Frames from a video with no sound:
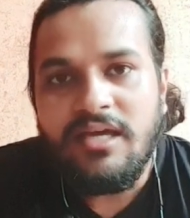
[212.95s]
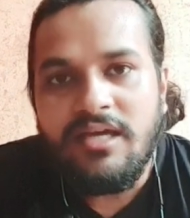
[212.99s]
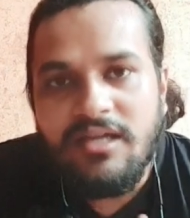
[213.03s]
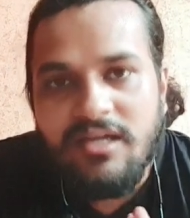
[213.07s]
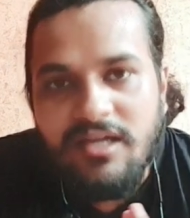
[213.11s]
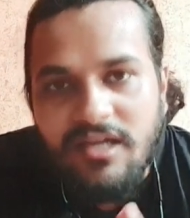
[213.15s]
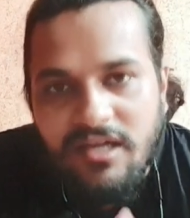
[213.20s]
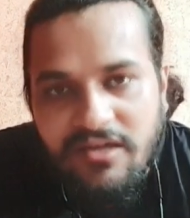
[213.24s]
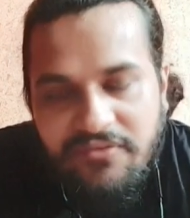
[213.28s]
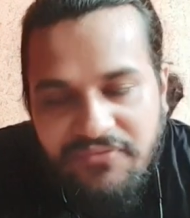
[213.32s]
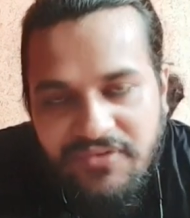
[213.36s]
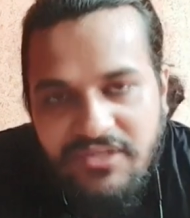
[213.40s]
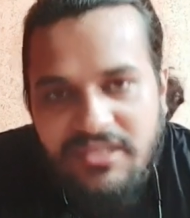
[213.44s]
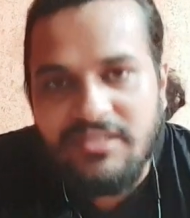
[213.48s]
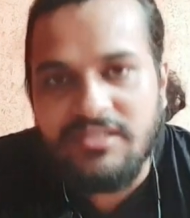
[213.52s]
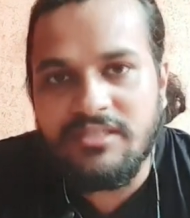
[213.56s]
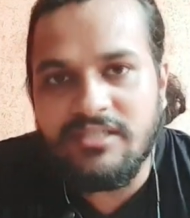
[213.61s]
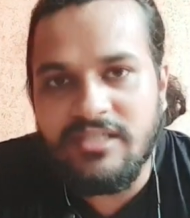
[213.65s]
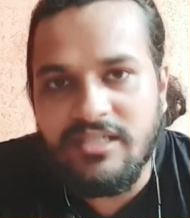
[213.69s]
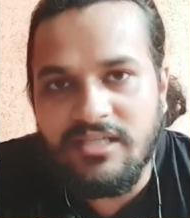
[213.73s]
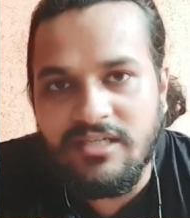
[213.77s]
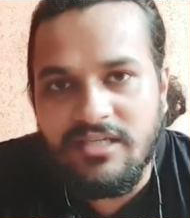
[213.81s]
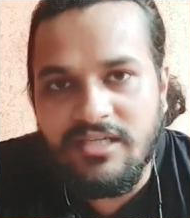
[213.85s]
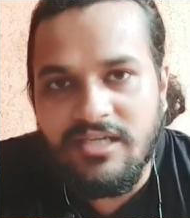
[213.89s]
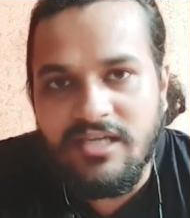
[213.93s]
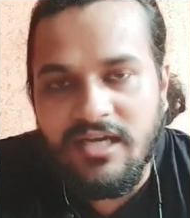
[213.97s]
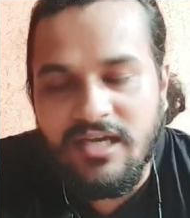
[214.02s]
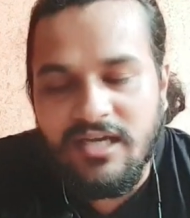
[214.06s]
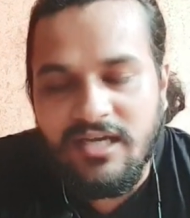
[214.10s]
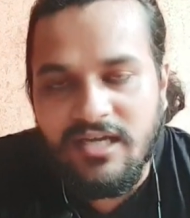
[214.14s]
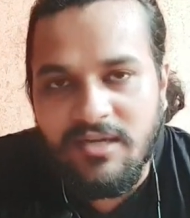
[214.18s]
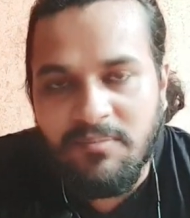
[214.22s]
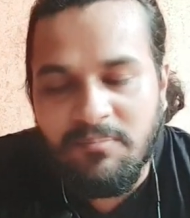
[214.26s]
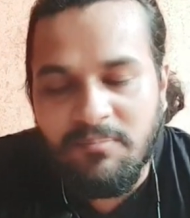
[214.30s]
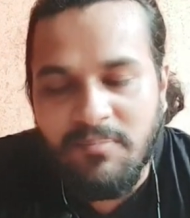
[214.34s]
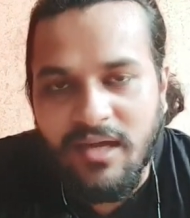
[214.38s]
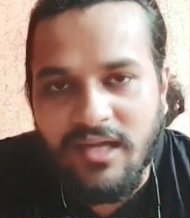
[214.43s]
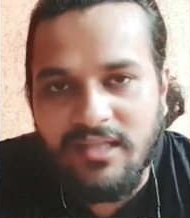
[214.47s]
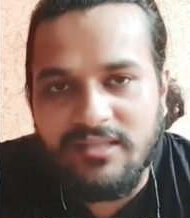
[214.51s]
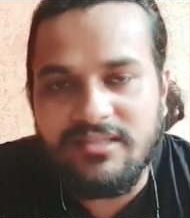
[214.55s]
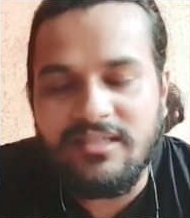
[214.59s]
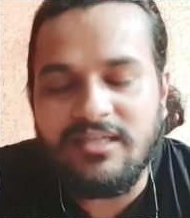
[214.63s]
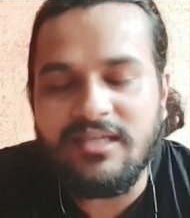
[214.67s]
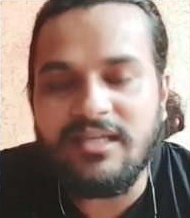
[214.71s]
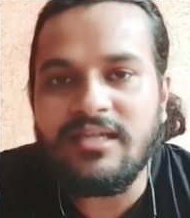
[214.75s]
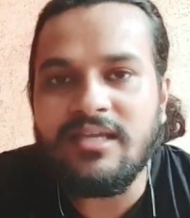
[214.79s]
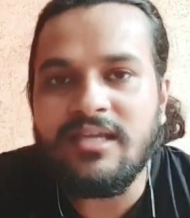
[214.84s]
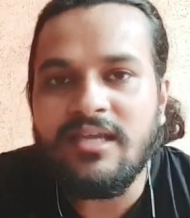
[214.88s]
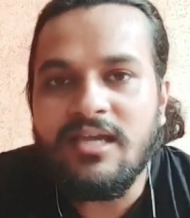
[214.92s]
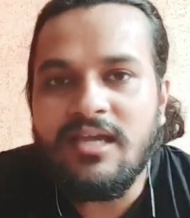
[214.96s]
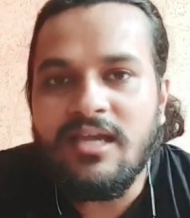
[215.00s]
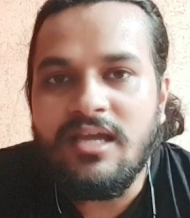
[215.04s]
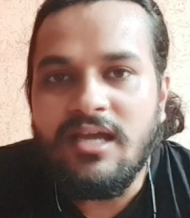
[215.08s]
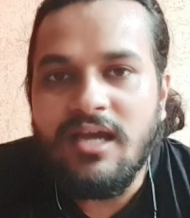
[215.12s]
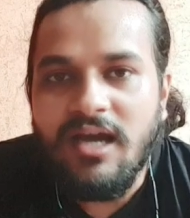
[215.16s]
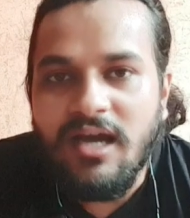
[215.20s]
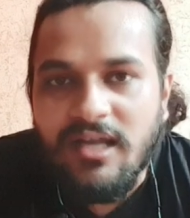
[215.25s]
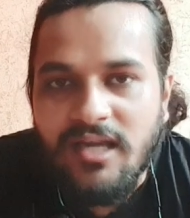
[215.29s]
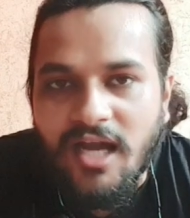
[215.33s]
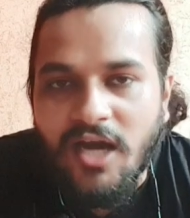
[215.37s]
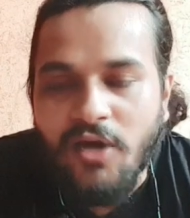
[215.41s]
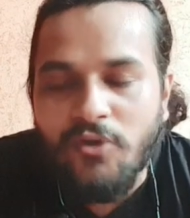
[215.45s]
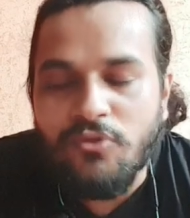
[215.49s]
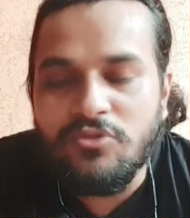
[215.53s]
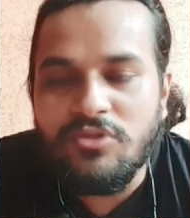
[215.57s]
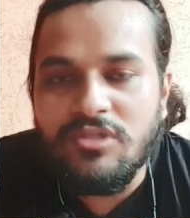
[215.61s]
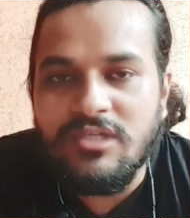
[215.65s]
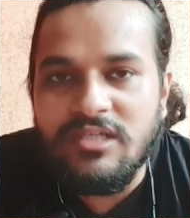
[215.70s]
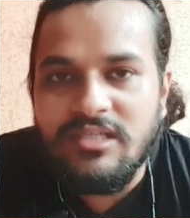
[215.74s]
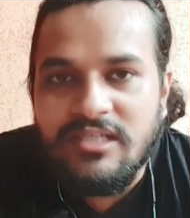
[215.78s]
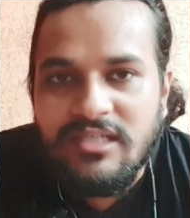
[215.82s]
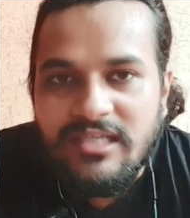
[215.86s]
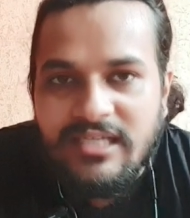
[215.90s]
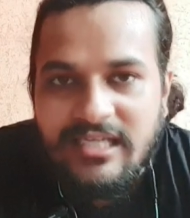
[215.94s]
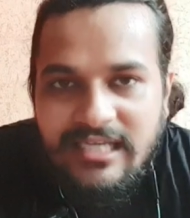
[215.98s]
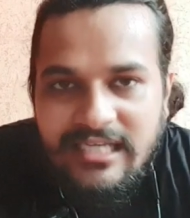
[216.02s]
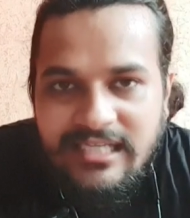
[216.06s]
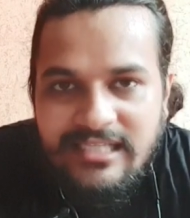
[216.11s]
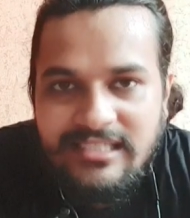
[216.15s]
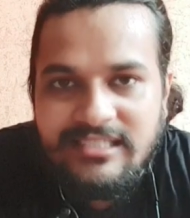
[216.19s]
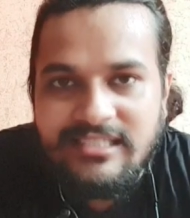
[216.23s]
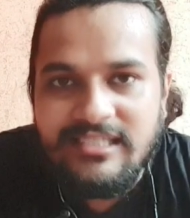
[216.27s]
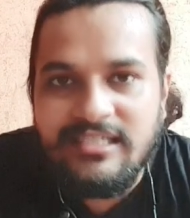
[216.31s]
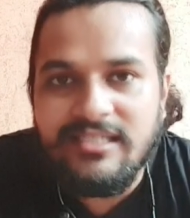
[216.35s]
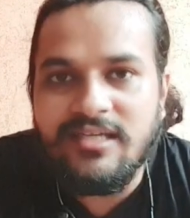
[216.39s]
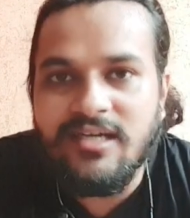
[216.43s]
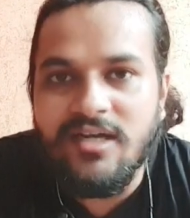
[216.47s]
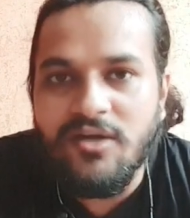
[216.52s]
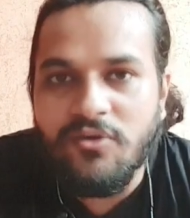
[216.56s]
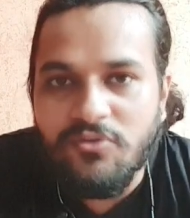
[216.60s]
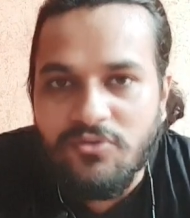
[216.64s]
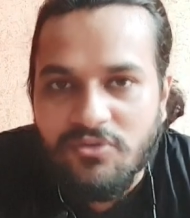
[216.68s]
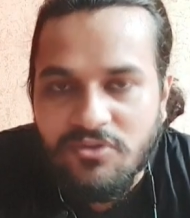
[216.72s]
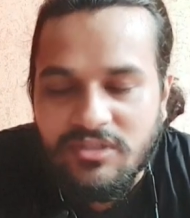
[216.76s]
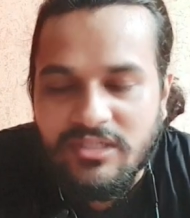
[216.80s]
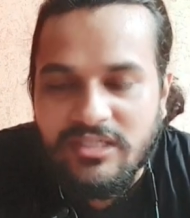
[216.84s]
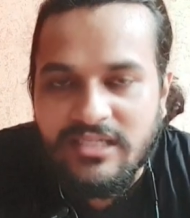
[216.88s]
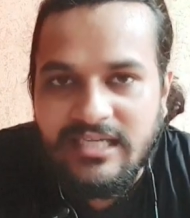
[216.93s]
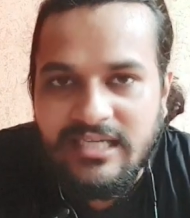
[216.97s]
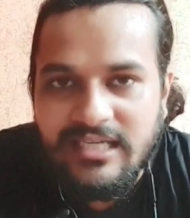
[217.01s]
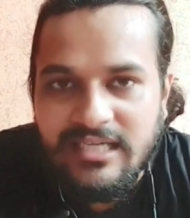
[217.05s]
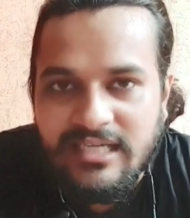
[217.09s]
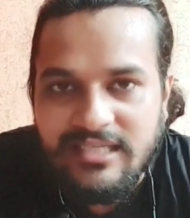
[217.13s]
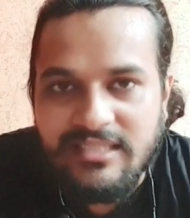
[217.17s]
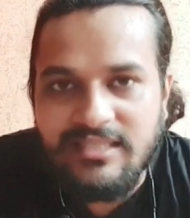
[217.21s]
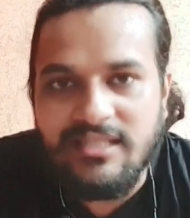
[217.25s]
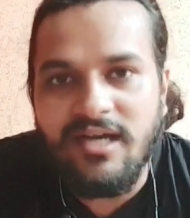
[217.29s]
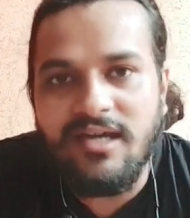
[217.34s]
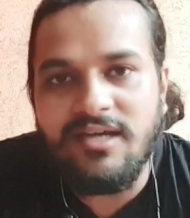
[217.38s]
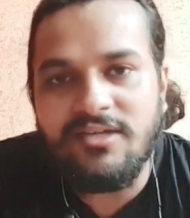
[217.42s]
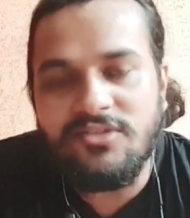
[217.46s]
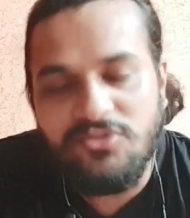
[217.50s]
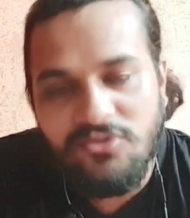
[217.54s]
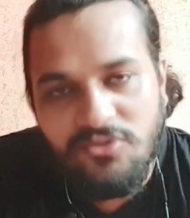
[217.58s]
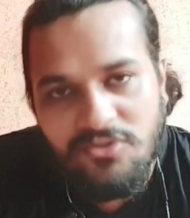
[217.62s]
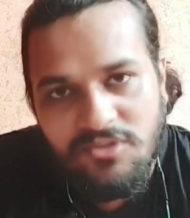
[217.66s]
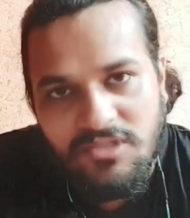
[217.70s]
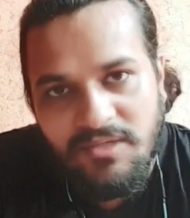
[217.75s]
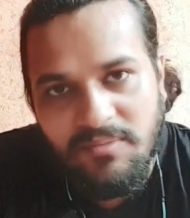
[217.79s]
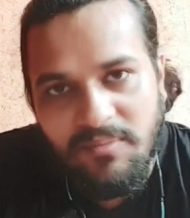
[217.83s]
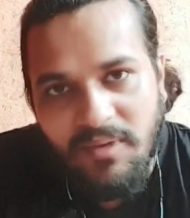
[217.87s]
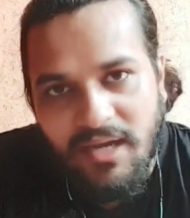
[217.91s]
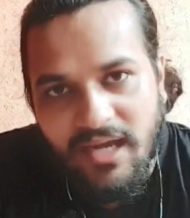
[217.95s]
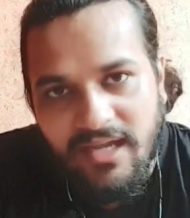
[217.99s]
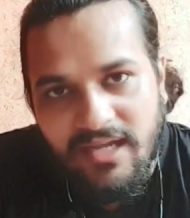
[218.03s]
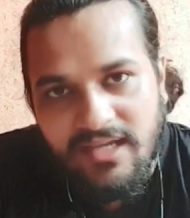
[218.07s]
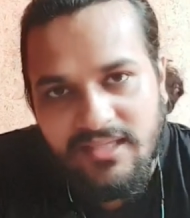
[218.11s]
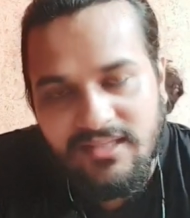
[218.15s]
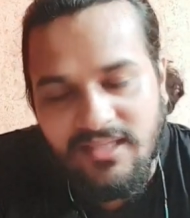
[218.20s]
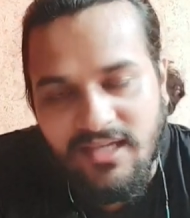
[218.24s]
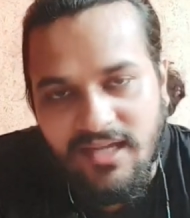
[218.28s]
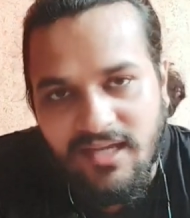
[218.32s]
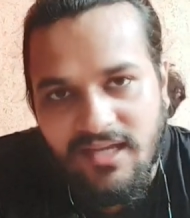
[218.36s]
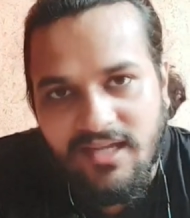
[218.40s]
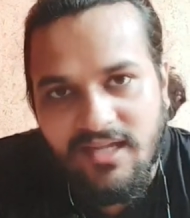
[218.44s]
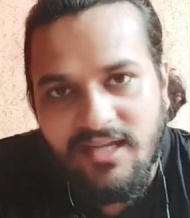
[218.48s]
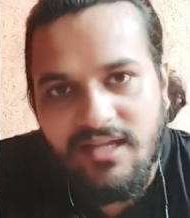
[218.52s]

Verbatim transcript: रणवीर सिंह की अगर हम बात करें अलाउद्दीन खिलजी का उन्होंने किरदार जो निभाया था